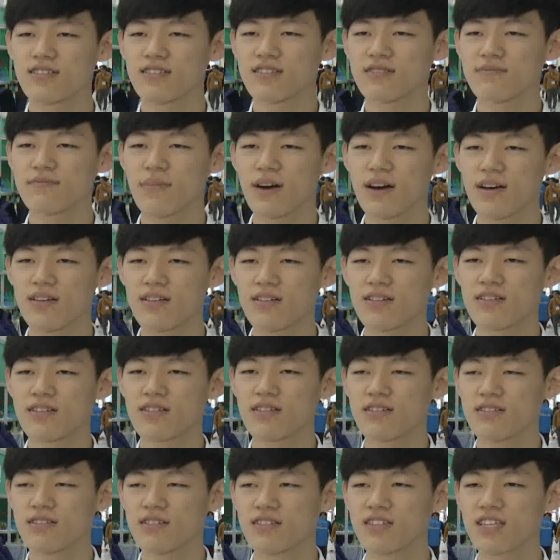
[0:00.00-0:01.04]

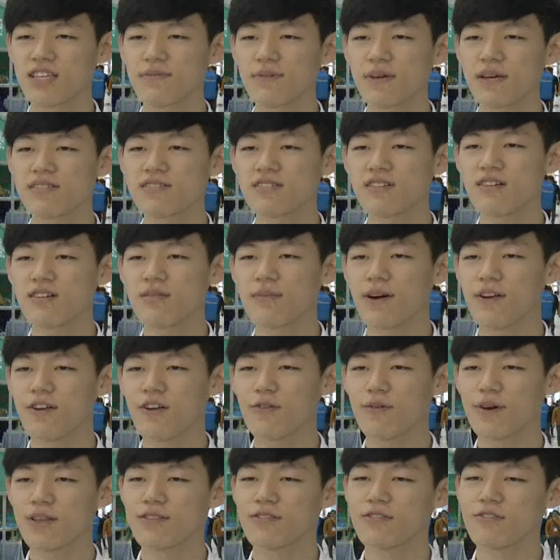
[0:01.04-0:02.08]
것은 티비에서
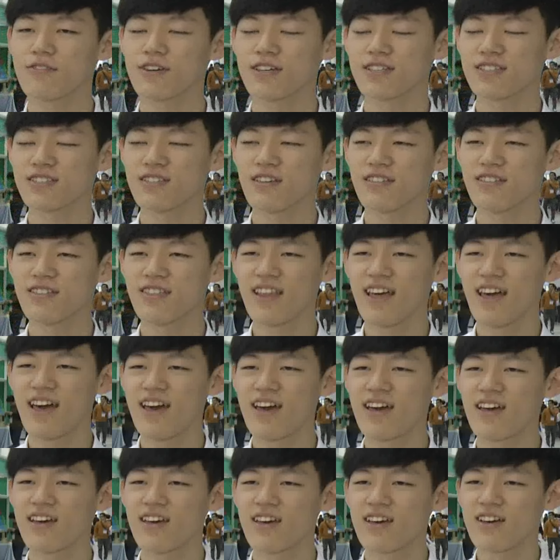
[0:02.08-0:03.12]
말로만 듣고
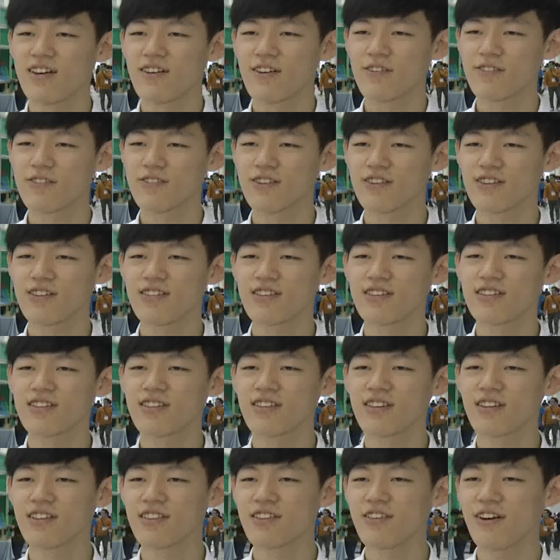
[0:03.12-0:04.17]
했었는데 오늘
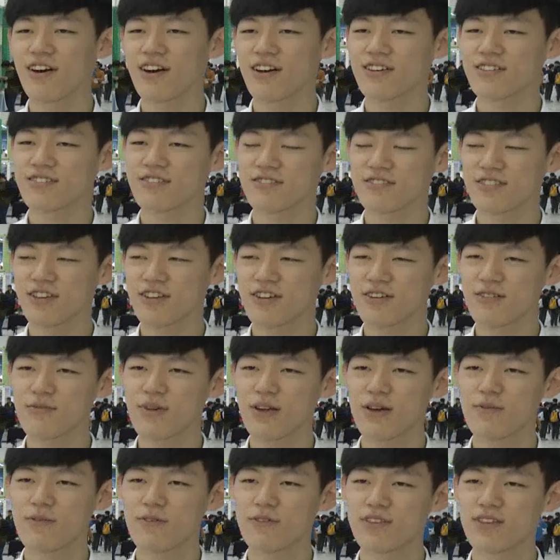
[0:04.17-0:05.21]
이런 데 와가지고
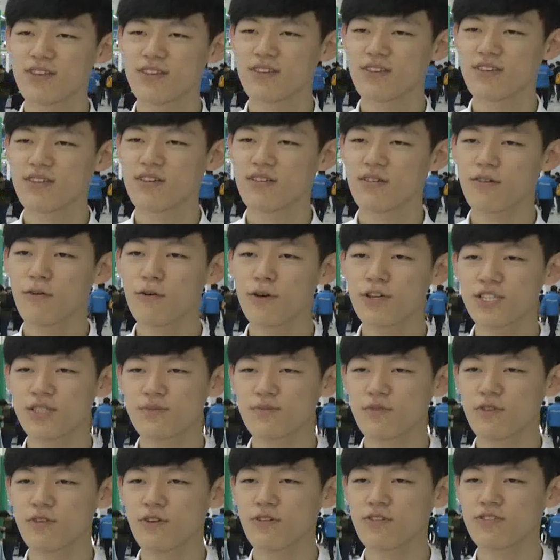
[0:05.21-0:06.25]
체험해보니
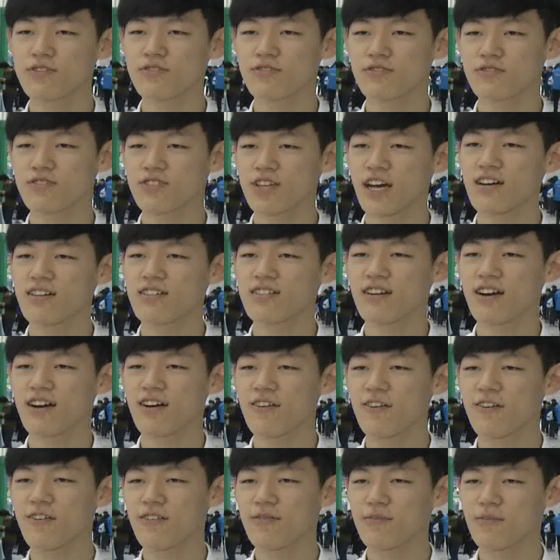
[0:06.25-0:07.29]
호기심도
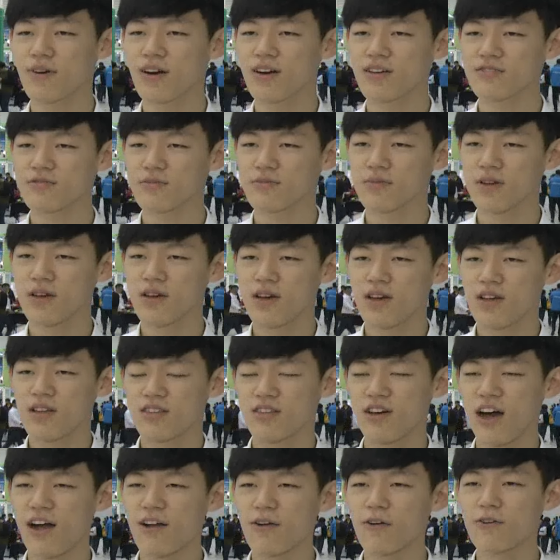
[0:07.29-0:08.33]
자극하고 뭔가 좀
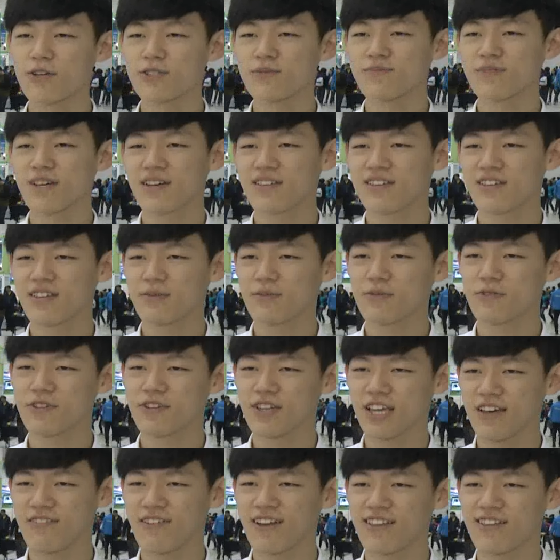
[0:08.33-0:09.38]
더 알고 싶다는 느낌도
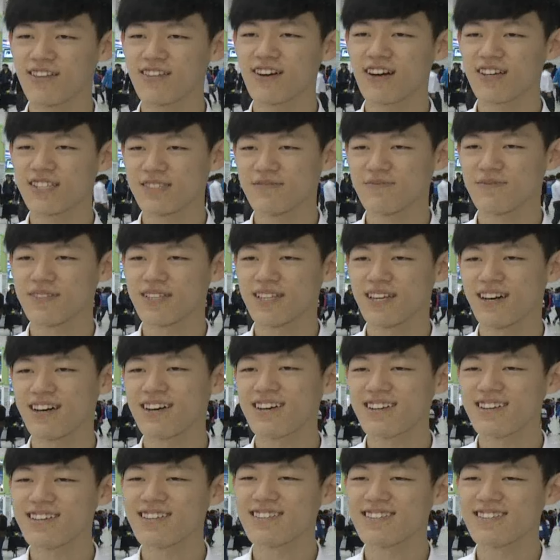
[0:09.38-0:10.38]
되게 만든 것 같습니다.